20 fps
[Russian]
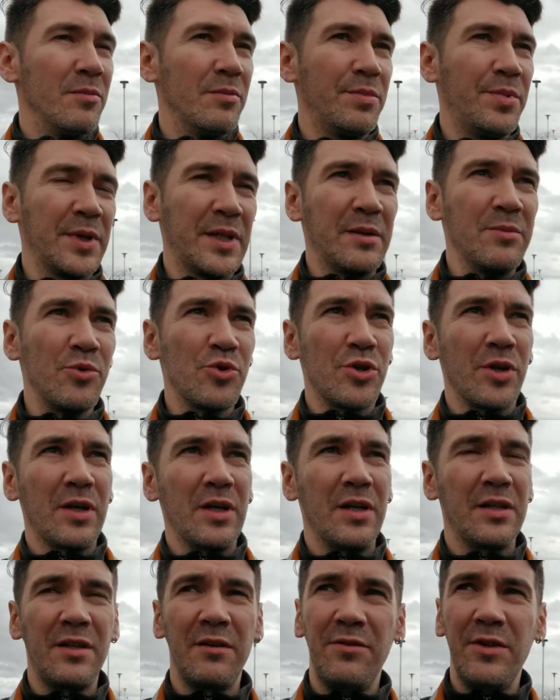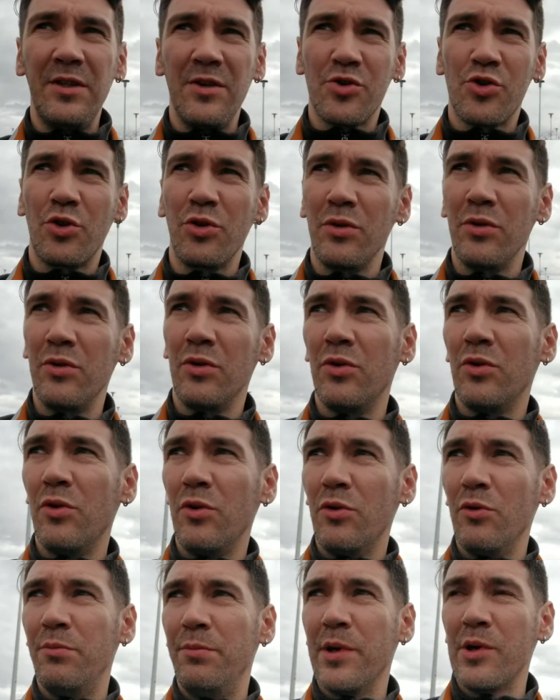Потому что когда ты видишь,
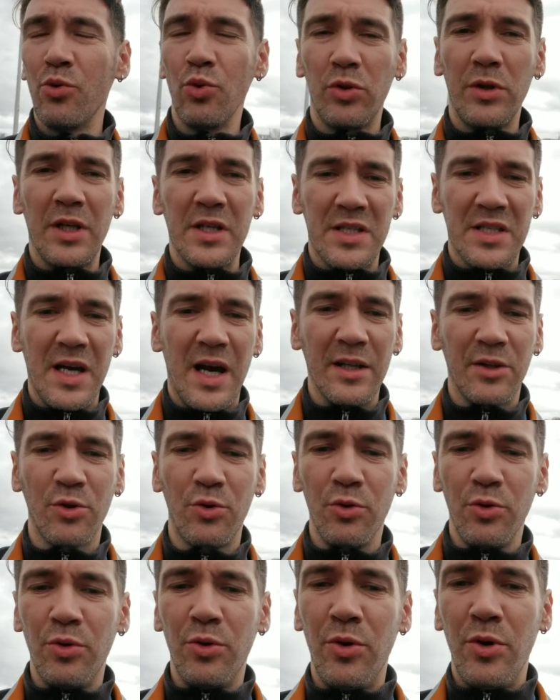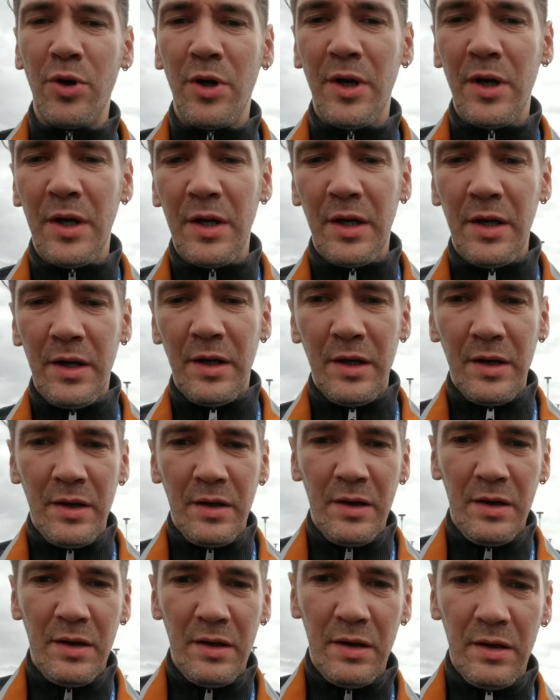что берут насадку,
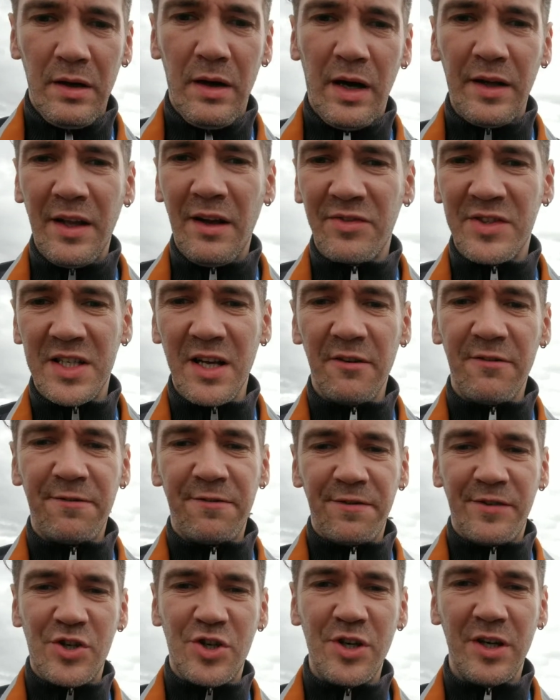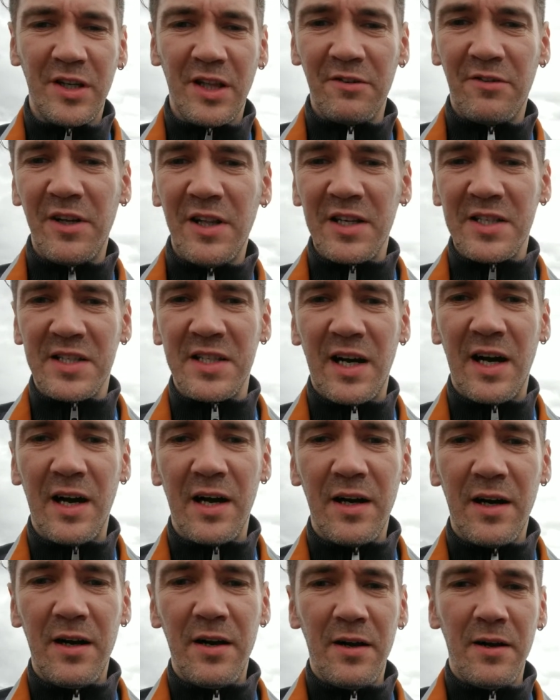она вся в чьих-то
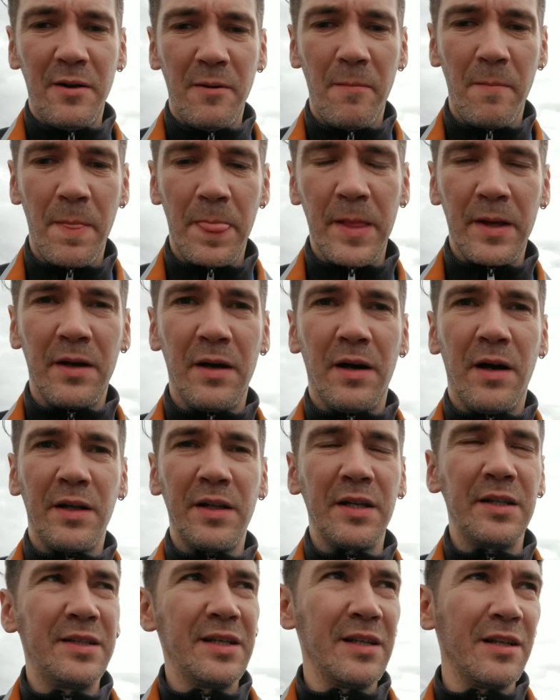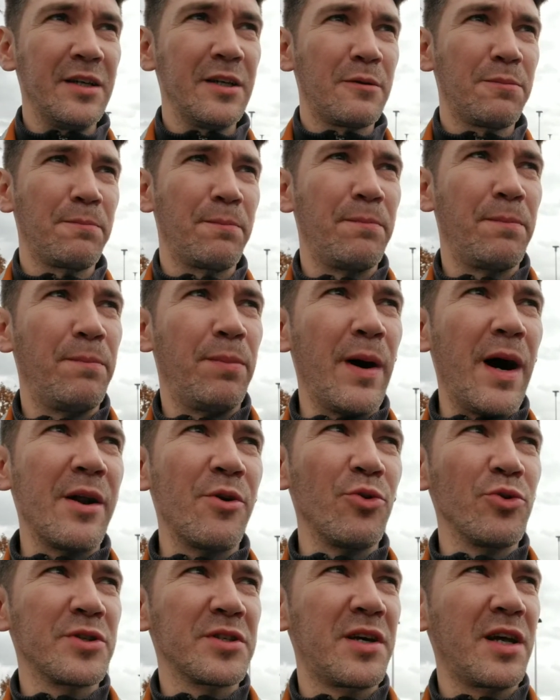волосах, она делает
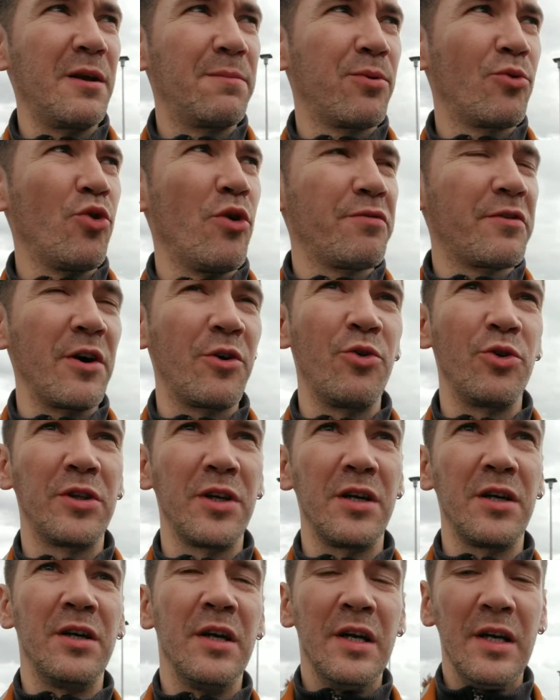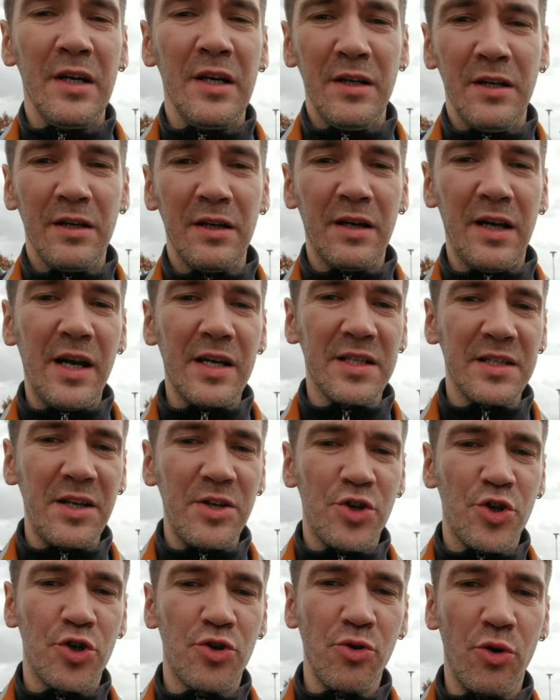пару скребков какой-то
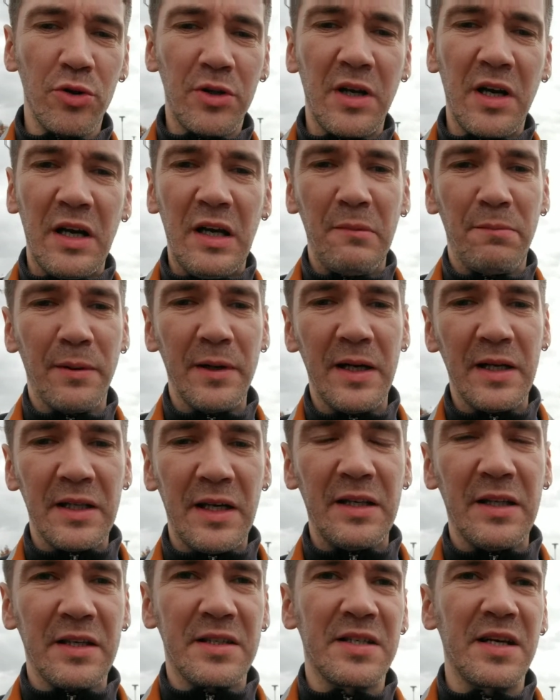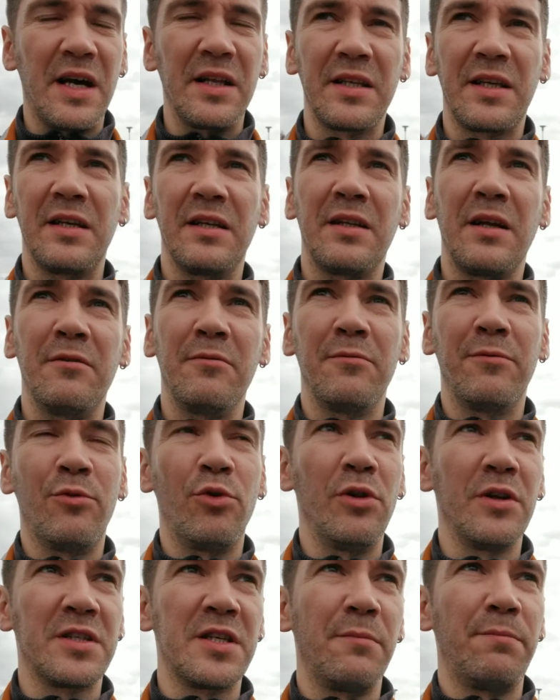грязной щеткой по этой насадке, там
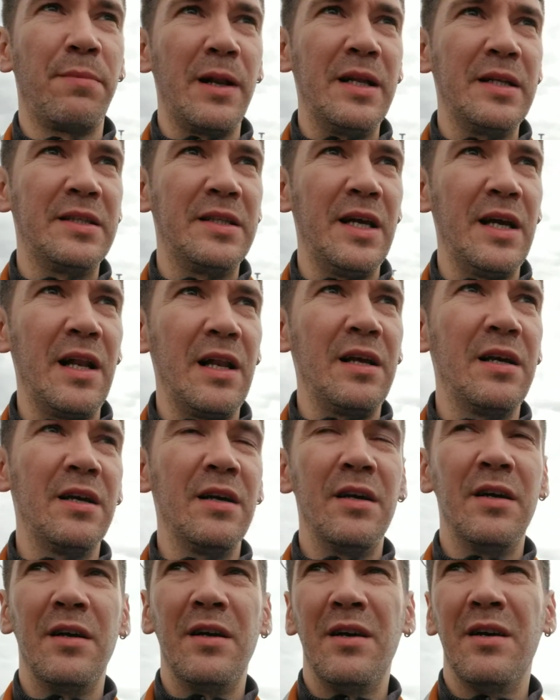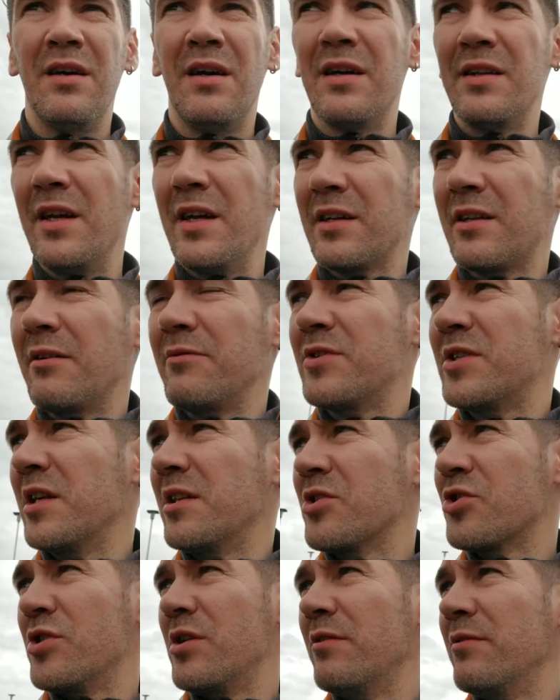волосы полетели, она их там все
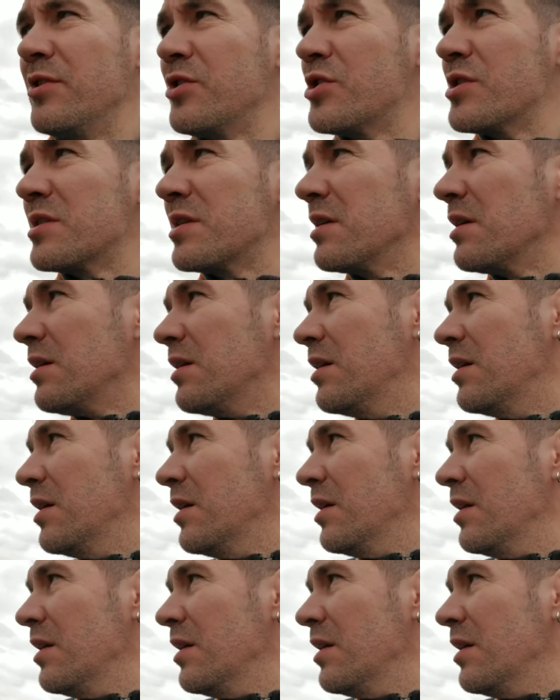даже не вычистила,